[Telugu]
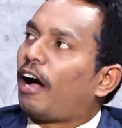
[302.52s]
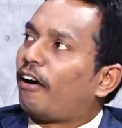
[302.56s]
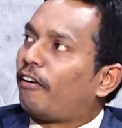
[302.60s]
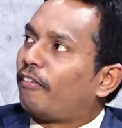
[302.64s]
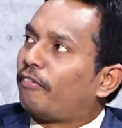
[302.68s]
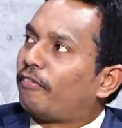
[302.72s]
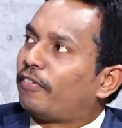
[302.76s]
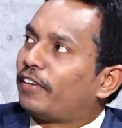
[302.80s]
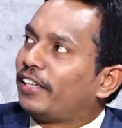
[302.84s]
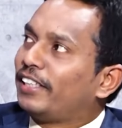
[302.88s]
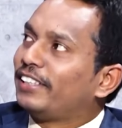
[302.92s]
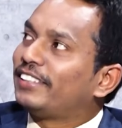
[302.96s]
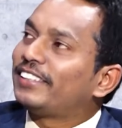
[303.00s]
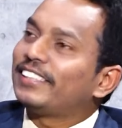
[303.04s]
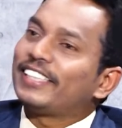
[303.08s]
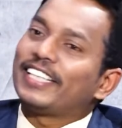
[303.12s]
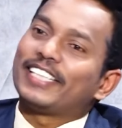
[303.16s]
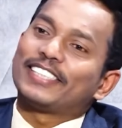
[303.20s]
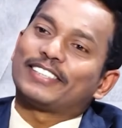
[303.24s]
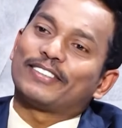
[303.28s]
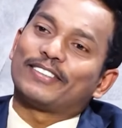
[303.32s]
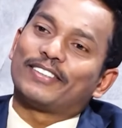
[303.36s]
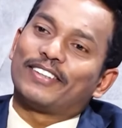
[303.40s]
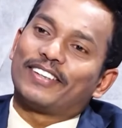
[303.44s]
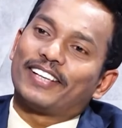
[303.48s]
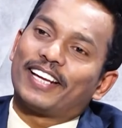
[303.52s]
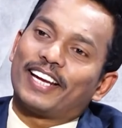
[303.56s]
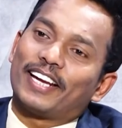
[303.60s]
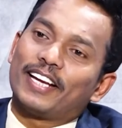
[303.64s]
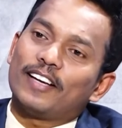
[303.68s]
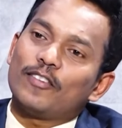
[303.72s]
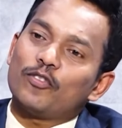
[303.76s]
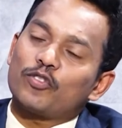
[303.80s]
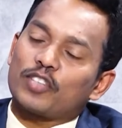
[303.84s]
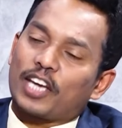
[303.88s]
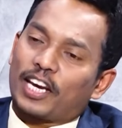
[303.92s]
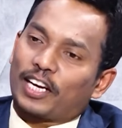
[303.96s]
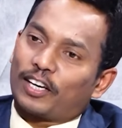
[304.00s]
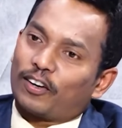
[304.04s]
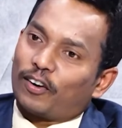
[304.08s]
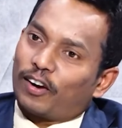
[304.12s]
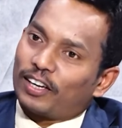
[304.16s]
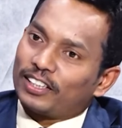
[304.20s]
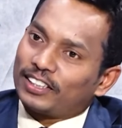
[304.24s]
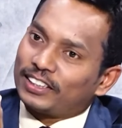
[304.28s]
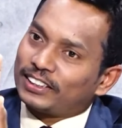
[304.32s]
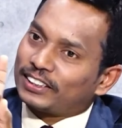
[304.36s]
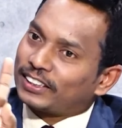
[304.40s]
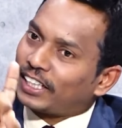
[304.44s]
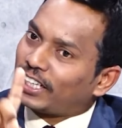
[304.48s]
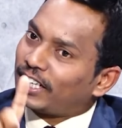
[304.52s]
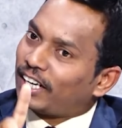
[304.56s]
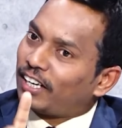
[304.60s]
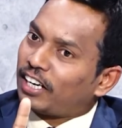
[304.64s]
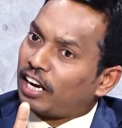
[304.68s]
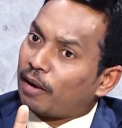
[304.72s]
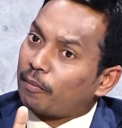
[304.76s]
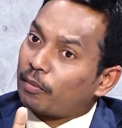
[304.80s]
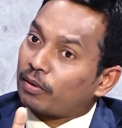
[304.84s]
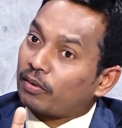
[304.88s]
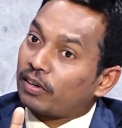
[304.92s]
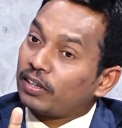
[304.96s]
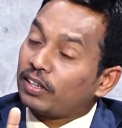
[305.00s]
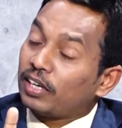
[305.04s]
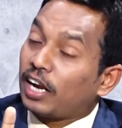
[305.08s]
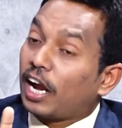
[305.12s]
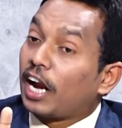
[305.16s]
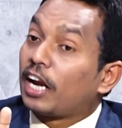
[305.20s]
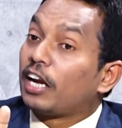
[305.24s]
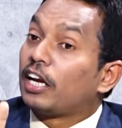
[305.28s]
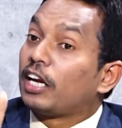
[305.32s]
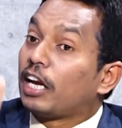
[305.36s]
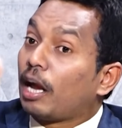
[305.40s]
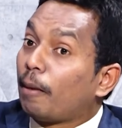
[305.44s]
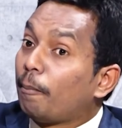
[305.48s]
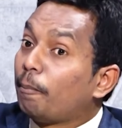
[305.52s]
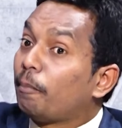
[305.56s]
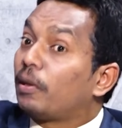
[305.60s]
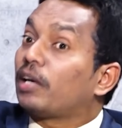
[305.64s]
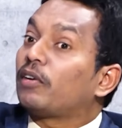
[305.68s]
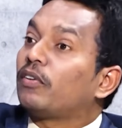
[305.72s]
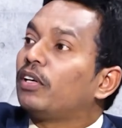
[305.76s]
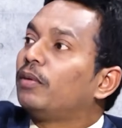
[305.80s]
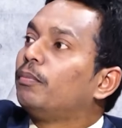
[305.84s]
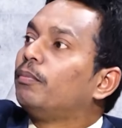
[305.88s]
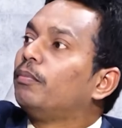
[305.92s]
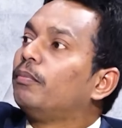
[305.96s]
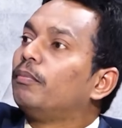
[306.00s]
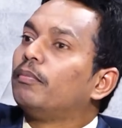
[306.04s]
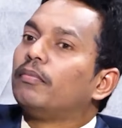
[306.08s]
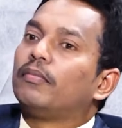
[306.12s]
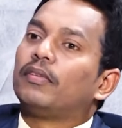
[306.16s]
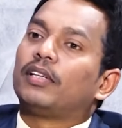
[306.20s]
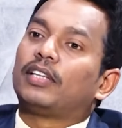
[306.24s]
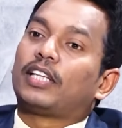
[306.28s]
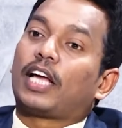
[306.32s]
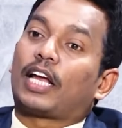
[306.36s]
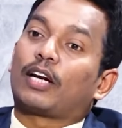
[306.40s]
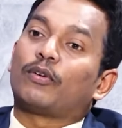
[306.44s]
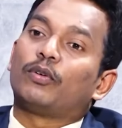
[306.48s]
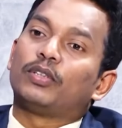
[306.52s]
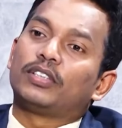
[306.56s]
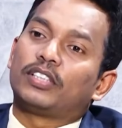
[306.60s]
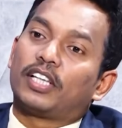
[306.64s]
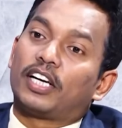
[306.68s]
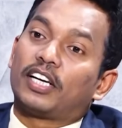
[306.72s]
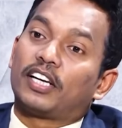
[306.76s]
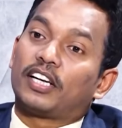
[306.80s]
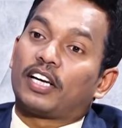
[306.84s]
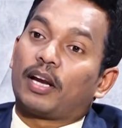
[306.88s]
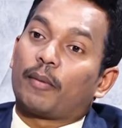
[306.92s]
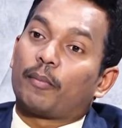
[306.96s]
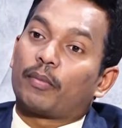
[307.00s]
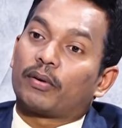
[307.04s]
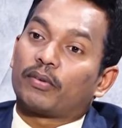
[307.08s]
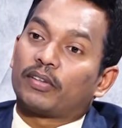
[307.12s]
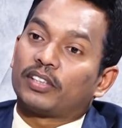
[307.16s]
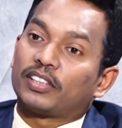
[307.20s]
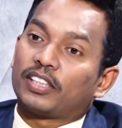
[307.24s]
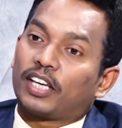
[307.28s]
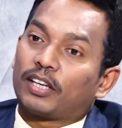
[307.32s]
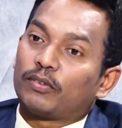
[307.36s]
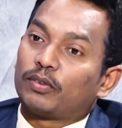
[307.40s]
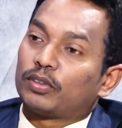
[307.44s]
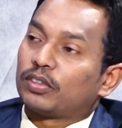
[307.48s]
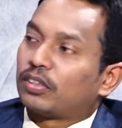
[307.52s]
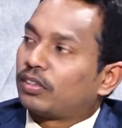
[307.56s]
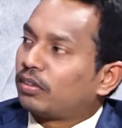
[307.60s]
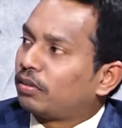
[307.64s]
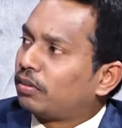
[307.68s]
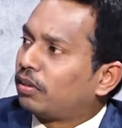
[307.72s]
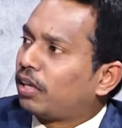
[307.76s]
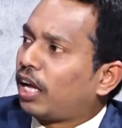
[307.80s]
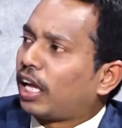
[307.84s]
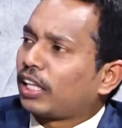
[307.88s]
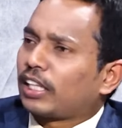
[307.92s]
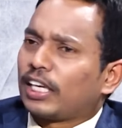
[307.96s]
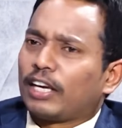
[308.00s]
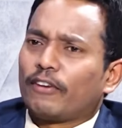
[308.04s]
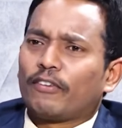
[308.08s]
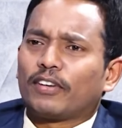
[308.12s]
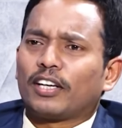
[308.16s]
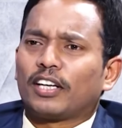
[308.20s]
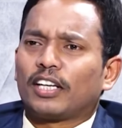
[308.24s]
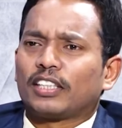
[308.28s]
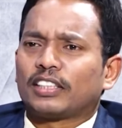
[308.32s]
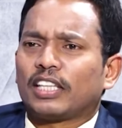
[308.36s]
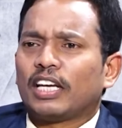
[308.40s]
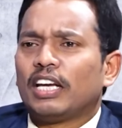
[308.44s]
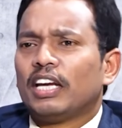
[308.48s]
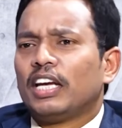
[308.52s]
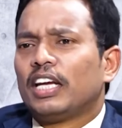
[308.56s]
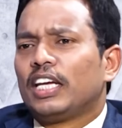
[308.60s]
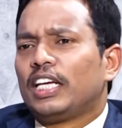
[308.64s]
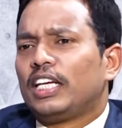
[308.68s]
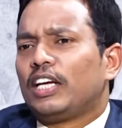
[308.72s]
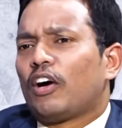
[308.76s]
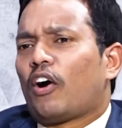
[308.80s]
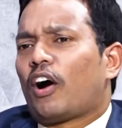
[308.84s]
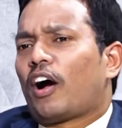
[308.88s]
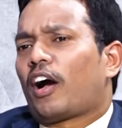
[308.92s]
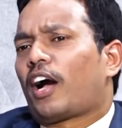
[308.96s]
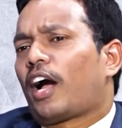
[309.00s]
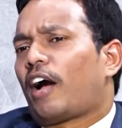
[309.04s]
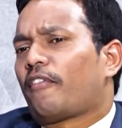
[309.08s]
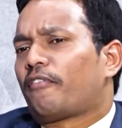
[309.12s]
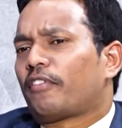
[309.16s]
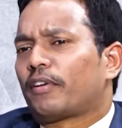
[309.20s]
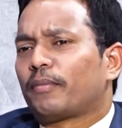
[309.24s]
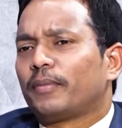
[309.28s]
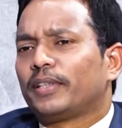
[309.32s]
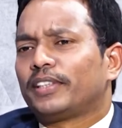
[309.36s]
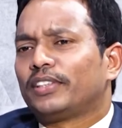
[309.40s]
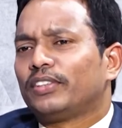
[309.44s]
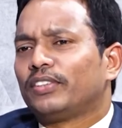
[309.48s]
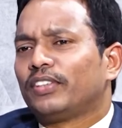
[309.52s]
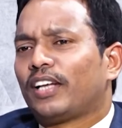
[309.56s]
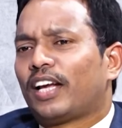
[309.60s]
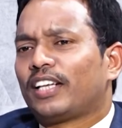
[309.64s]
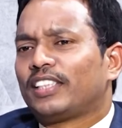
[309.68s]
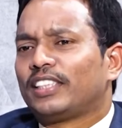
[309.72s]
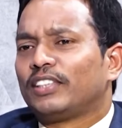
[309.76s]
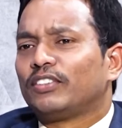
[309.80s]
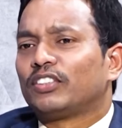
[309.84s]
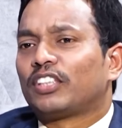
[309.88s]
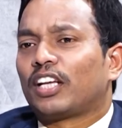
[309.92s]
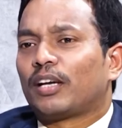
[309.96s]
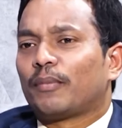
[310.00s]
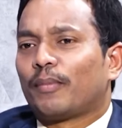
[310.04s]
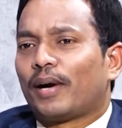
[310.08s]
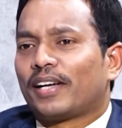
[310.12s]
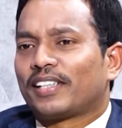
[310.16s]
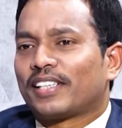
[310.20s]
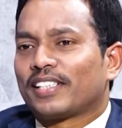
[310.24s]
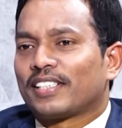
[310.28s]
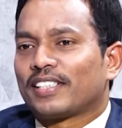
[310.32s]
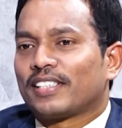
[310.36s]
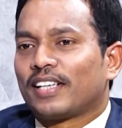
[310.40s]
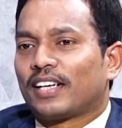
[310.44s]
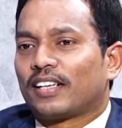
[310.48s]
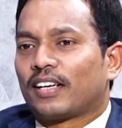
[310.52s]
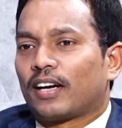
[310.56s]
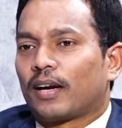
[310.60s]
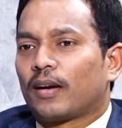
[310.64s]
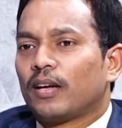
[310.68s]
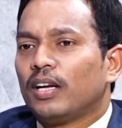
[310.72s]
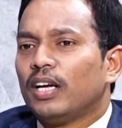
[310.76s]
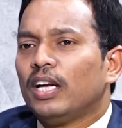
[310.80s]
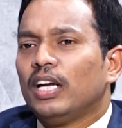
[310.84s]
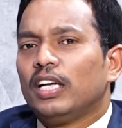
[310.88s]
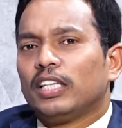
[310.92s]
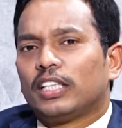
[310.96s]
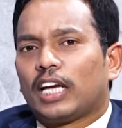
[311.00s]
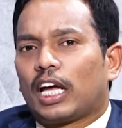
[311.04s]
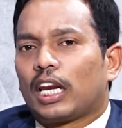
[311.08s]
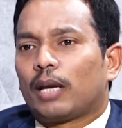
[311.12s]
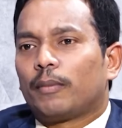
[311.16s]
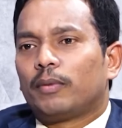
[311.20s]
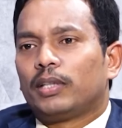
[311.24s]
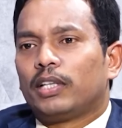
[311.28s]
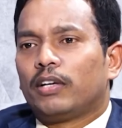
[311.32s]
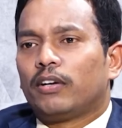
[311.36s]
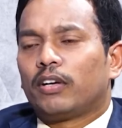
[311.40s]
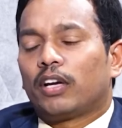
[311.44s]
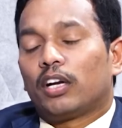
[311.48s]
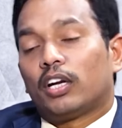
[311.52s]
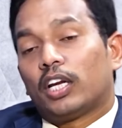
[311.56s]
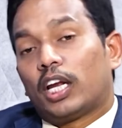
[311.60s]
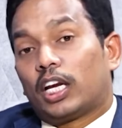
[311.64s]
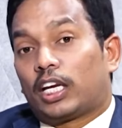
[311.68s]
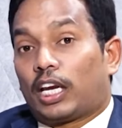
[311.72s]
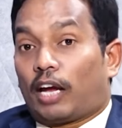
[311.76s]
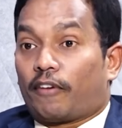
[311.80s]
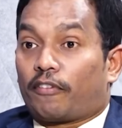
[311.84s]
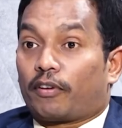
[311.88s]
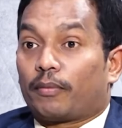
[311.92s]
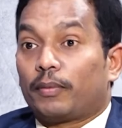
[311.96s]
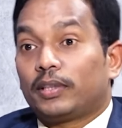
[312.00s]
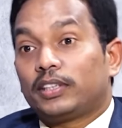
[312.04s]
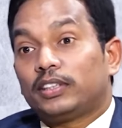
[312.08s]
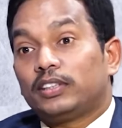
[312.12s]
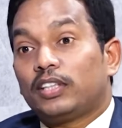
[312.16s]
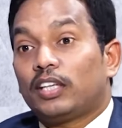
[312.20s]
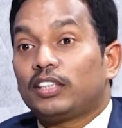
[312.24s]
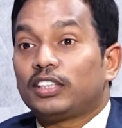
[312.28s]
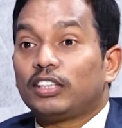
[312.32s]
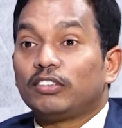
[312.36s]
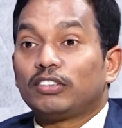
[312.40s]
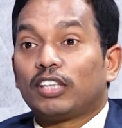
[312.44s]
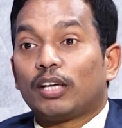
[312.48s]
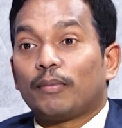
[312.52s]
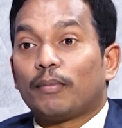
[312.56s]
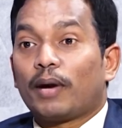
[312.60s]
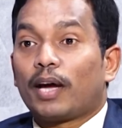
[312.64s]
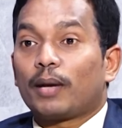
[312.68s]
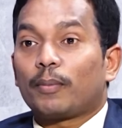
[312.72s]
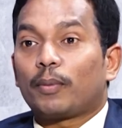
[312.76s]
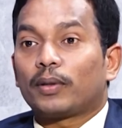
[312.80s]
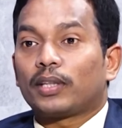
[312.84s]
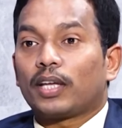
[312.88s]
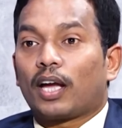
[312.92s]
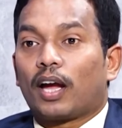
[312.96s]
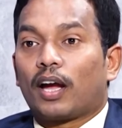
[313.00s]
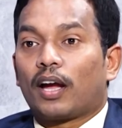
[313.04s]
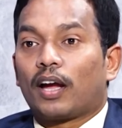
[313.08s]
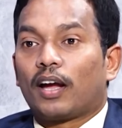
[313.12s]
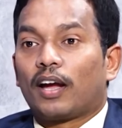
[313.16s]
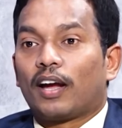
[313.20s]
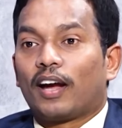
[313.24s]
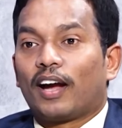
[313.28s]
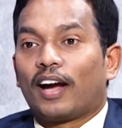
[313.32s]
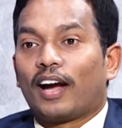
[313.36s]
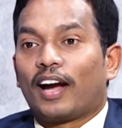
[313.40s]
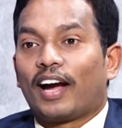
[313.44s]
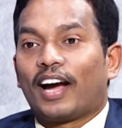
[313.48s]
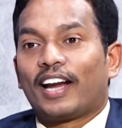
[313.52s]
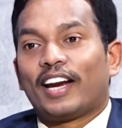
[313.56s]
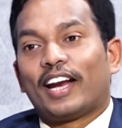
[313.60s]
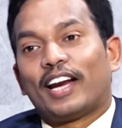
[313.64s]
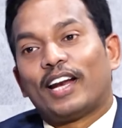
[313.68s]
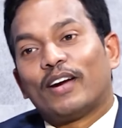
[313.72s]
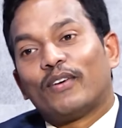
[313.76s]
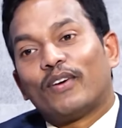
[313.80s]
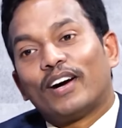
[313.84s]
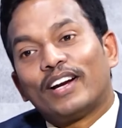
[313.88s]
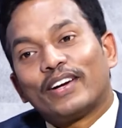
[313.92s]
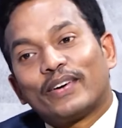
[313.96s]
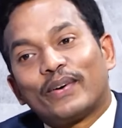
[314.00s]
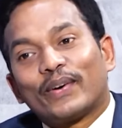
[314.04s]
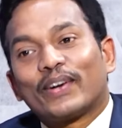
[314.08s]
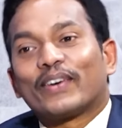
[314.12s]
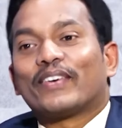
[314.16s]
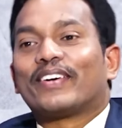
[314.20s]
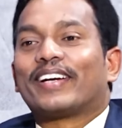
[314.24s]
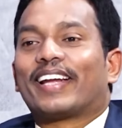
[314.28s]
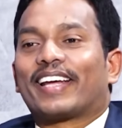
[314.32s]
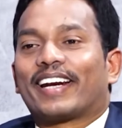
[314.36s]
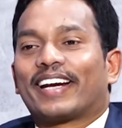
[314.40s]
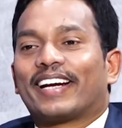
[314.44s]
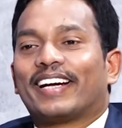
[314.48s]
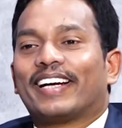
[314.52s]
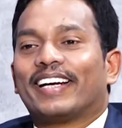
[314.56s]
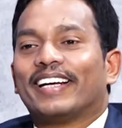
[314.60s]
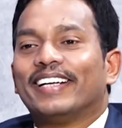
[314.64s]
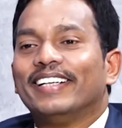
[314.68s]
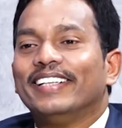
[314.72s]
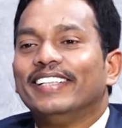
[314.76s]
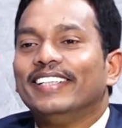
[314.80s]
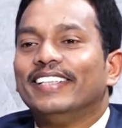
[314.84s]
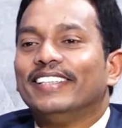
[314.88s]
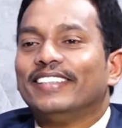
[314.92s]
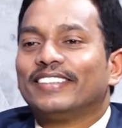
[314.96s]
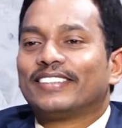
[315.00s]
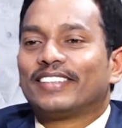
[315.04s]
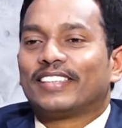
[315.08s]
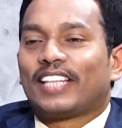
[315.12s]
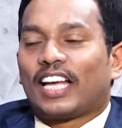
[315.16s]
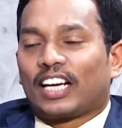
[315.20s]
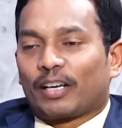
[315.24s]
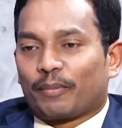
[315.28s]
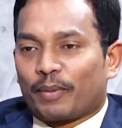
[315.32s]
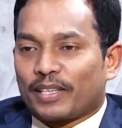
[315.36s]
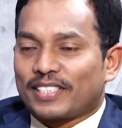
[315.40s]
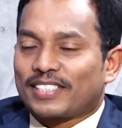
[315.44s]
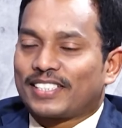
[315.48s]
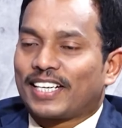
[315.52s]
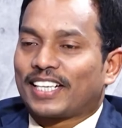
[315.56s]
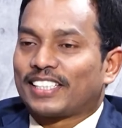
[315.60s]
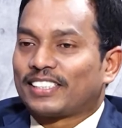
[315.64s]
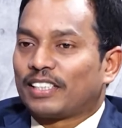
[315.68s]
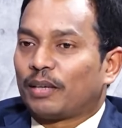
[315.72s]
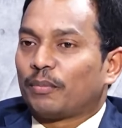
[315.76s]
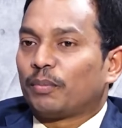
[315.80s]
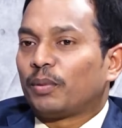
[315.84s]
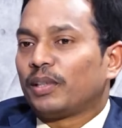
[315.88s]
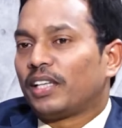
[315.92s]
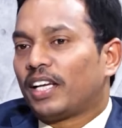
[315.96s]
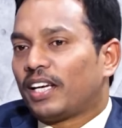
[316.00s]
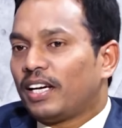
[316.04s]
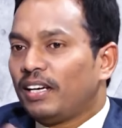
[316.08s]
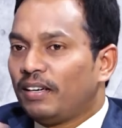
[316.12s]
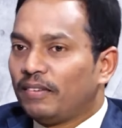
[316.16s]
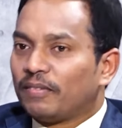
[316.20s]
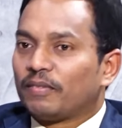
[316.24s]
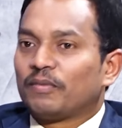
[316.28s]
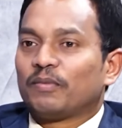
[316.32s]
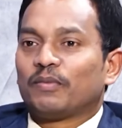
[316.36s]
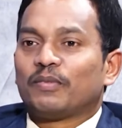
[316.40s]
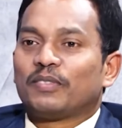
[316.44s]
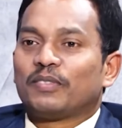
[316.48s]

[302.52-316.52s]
ఆ ఫ్రెంచ్ దేశంలోనే సైకాలజిస్ట్ అయ్యాడు నెంబర్ వన్ అండ్ నెంబర్ వన్ ధనవంతుడు అండి నెంబర్ వన్ ధనవంతుడు అతను ఏమంటాడు సార్ ఈ ఒక్క అఫర్మేషన్ నా జీవితాన్ని మార్చేసింది అంటారు చాలామంది ఏమంటారు ఇది ఎఫర్మేషన్ దా జీవితాలు మారిపోతాయా అని అనేవాళ్ళు కూడా ఉన్నారండి సో దాని బెస్ట్ ఎగ్జాంపుల్ నేను